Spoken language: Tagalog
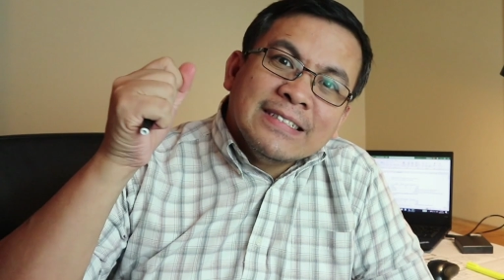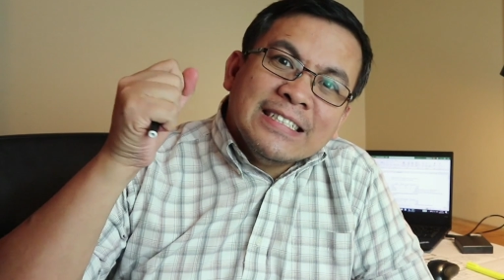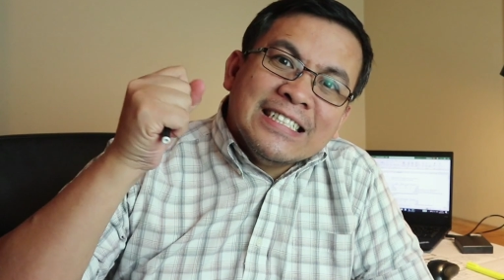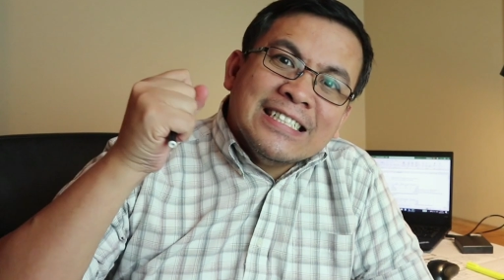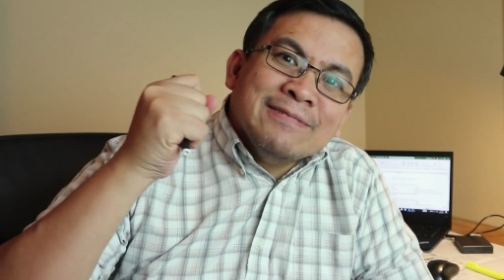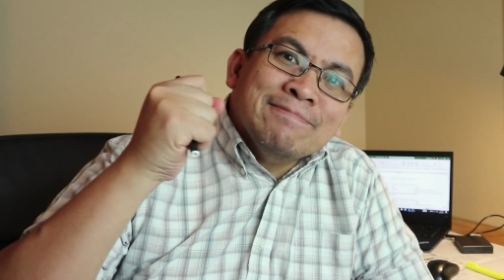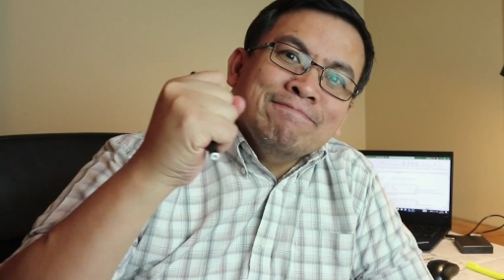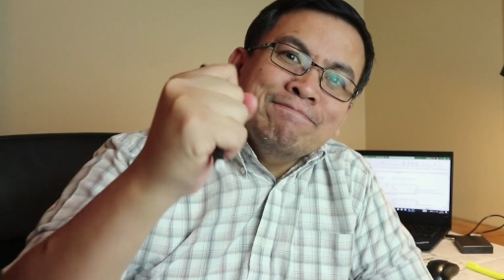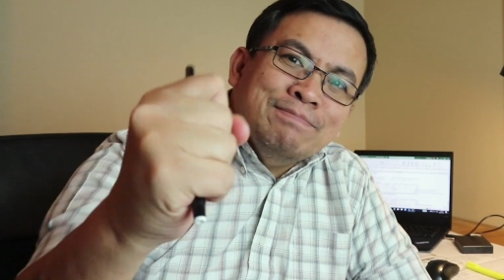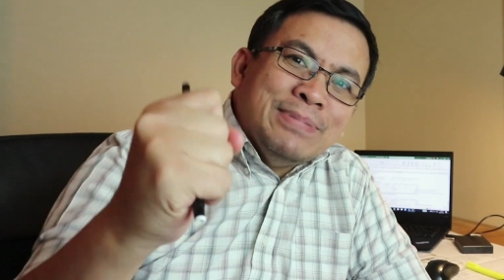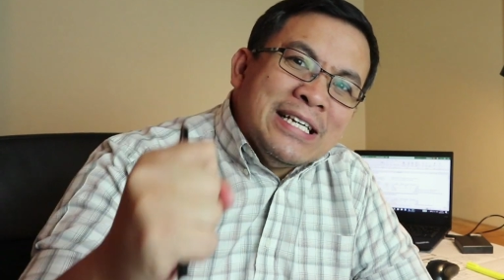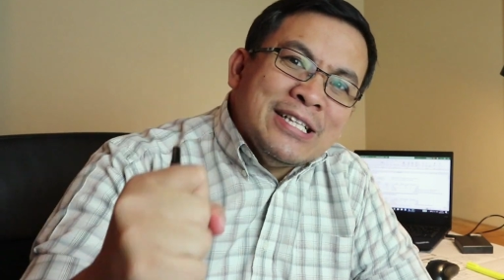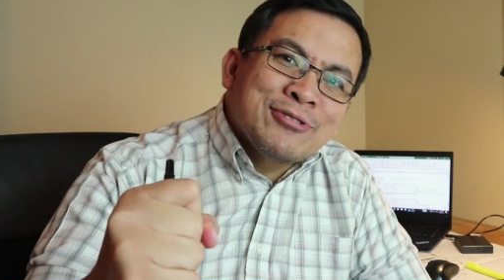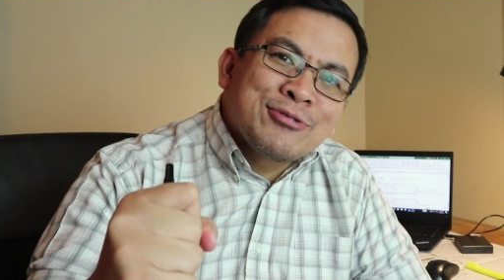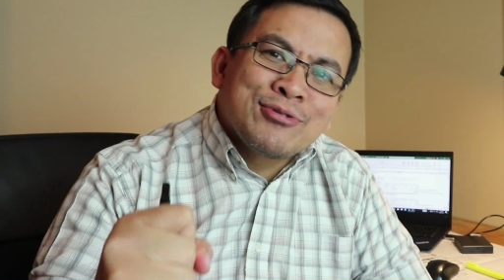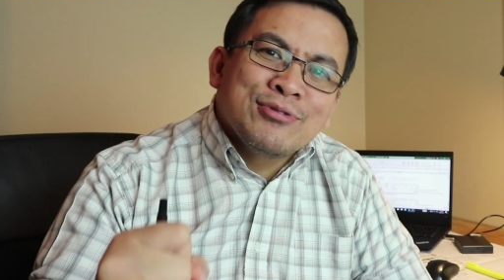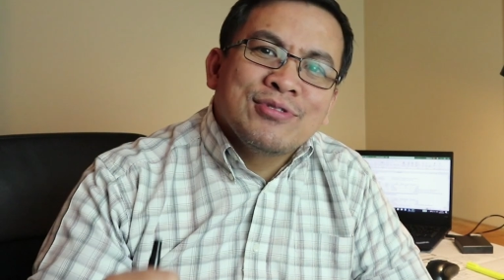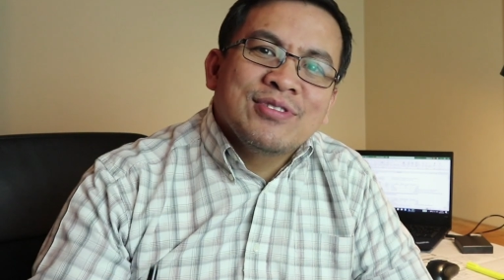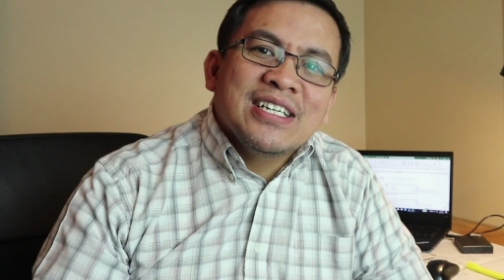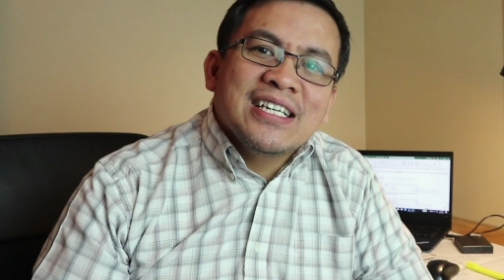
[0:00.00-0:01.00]
I've been
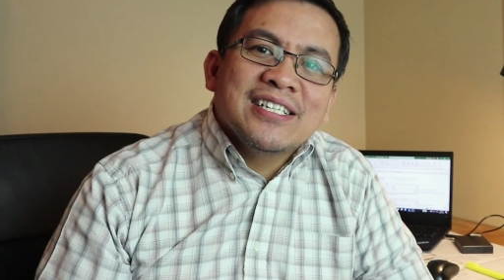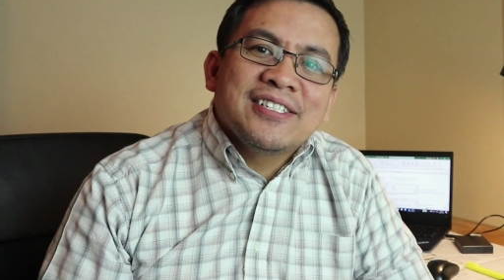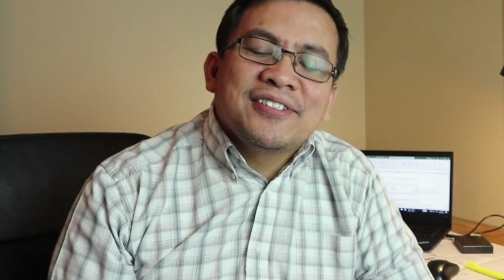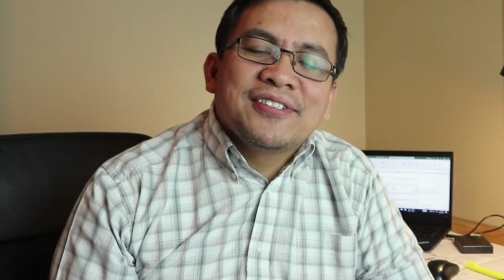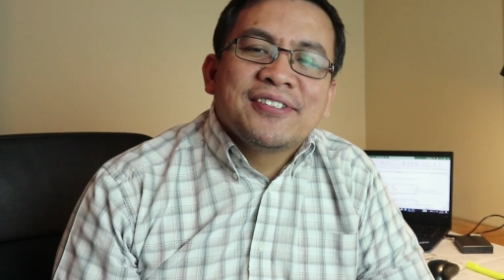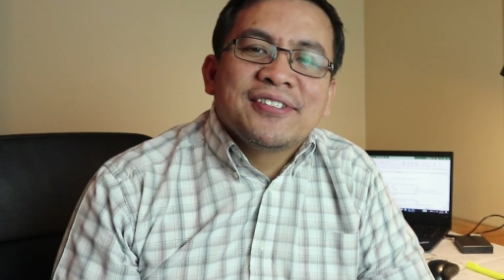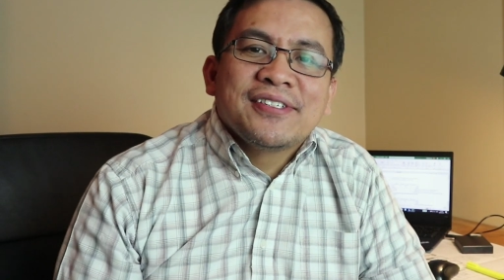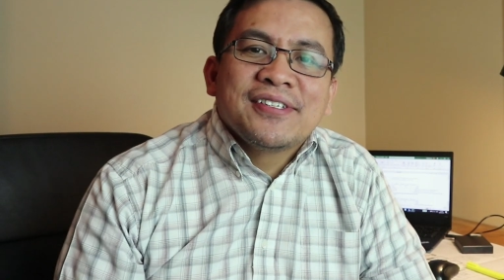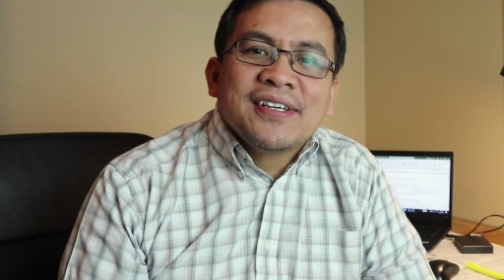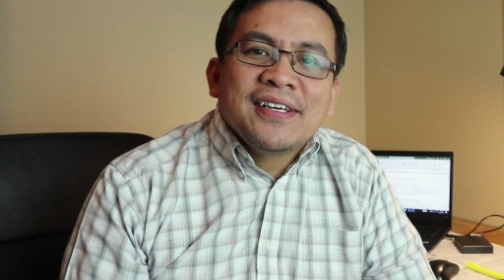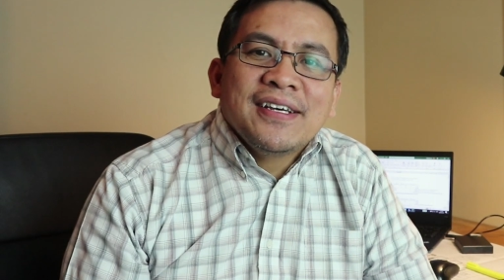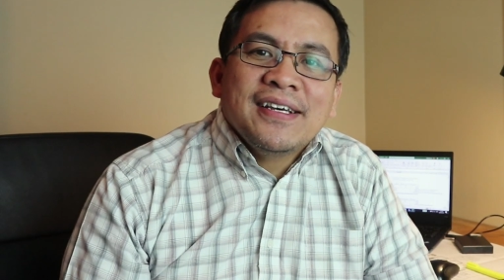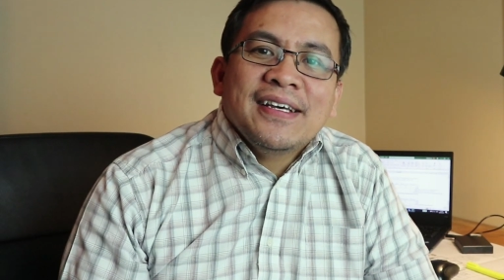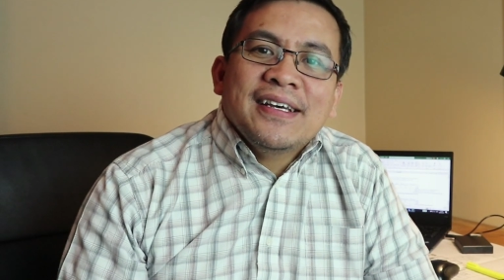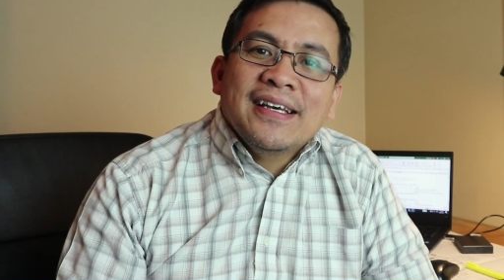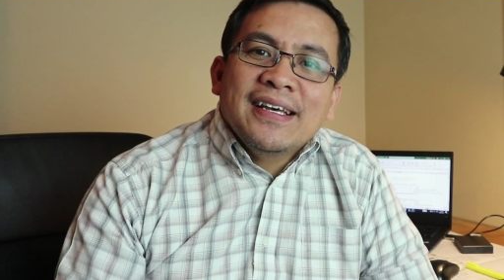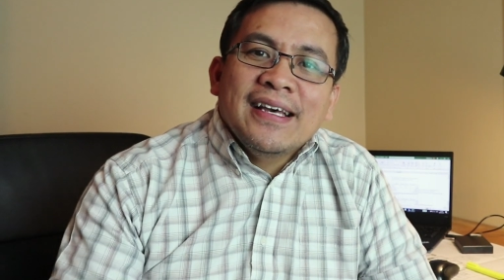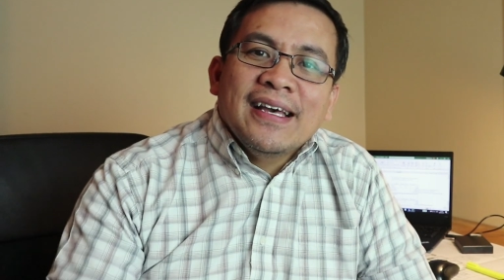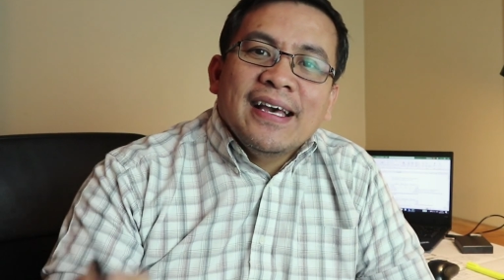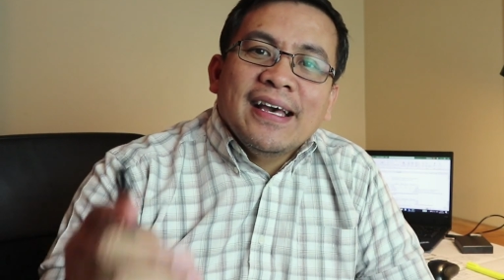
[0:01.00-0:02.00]
through this
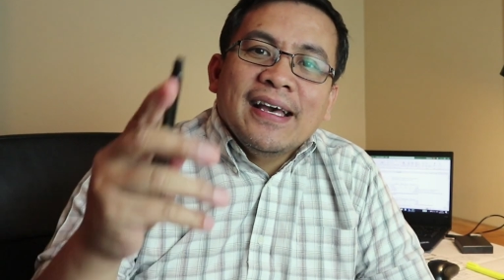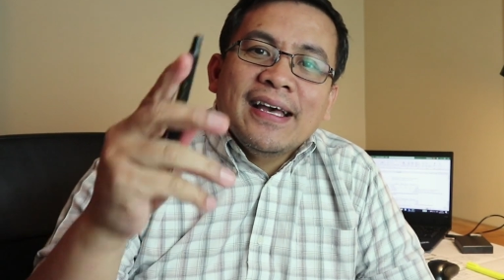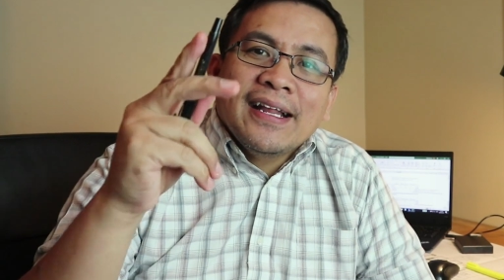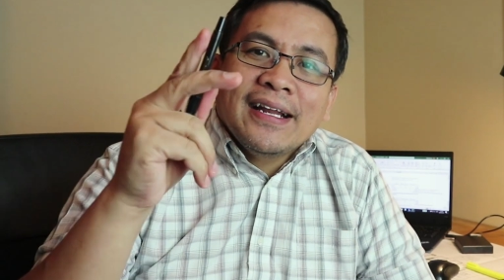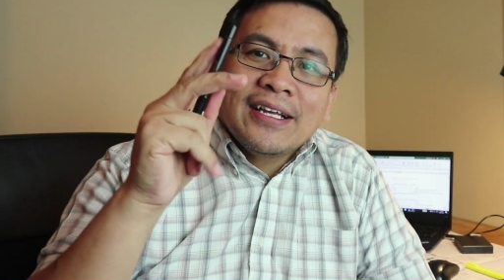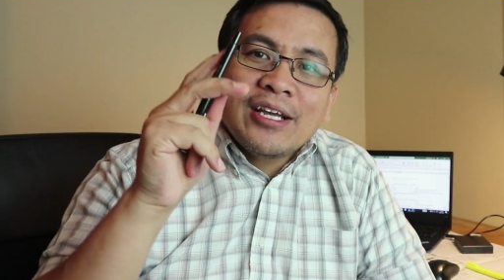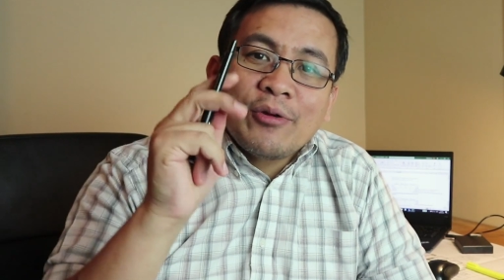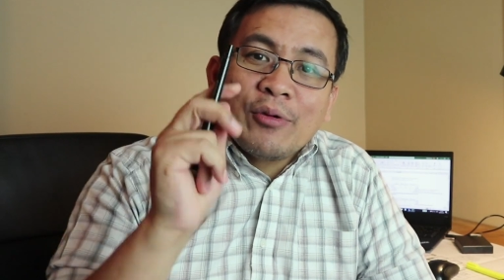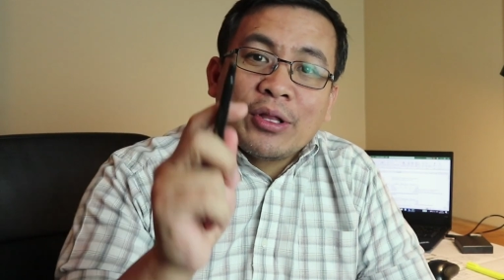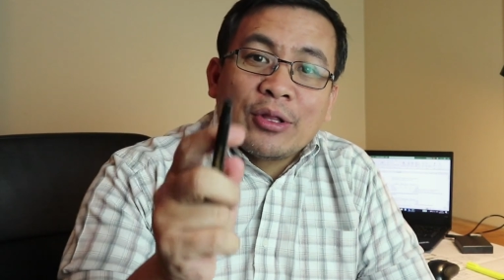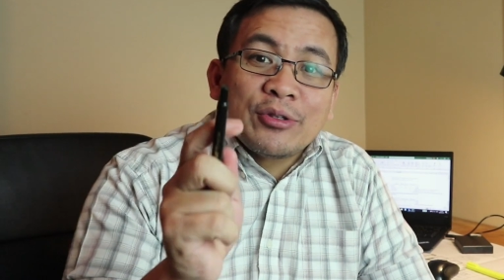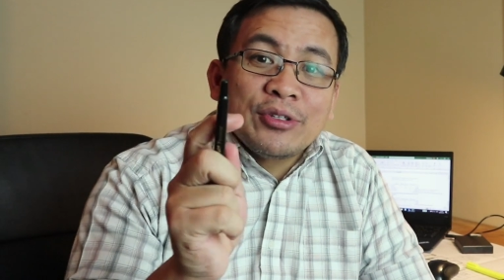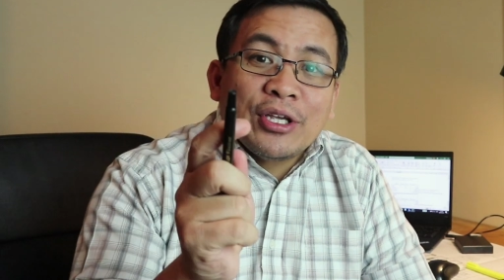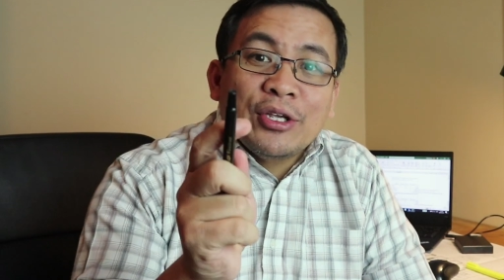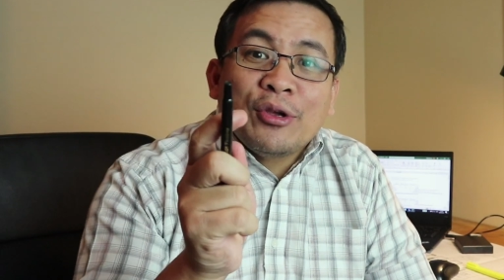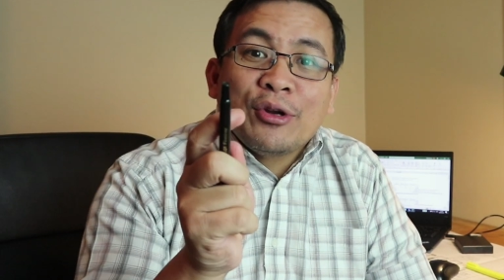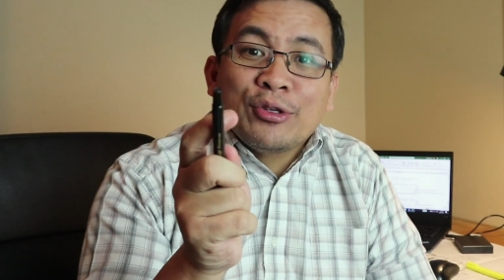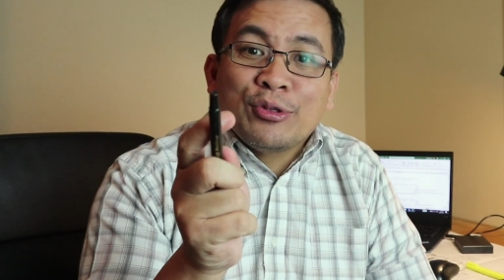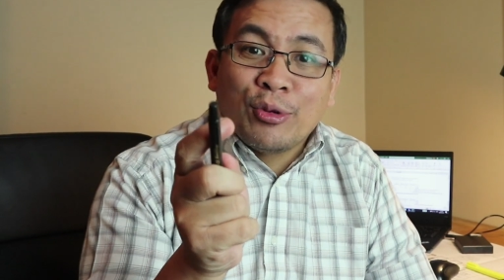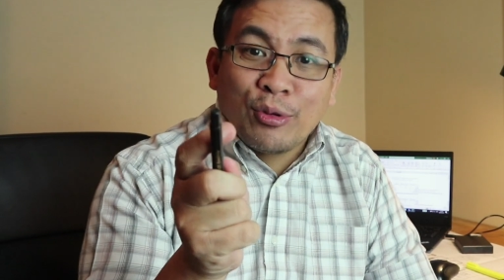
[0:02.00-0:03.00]
and kakwento ko sa
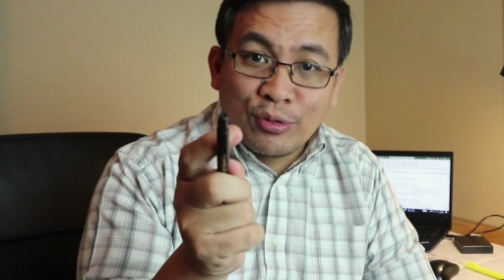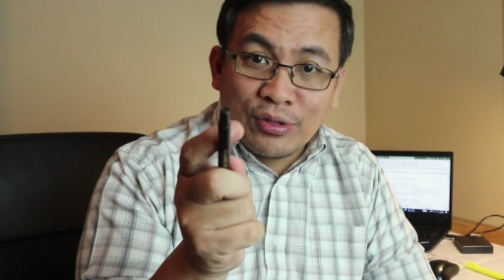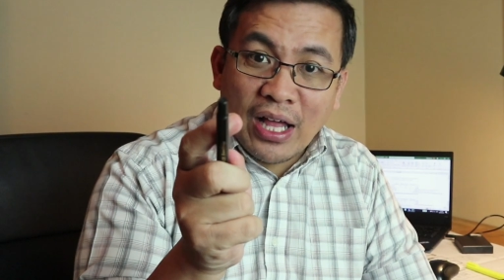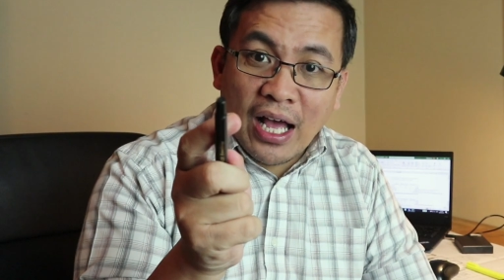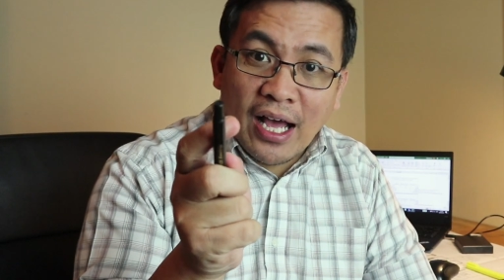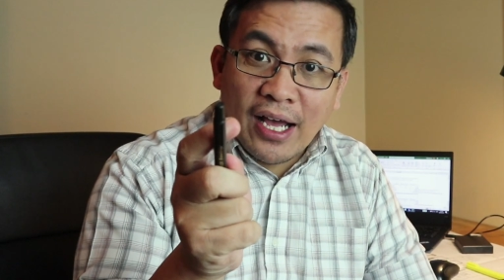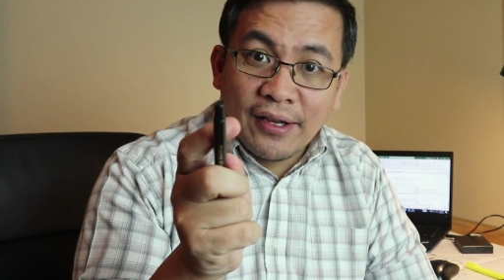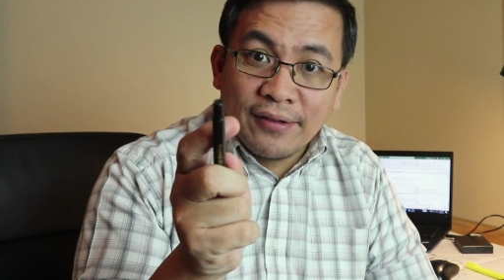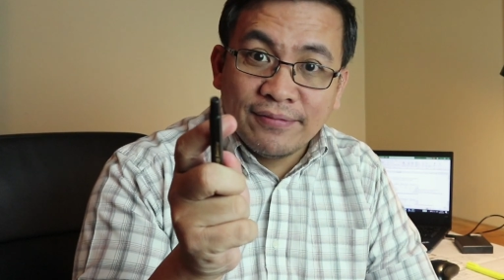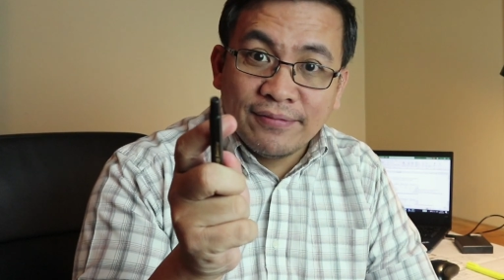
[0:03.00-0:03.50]
inyo resulta.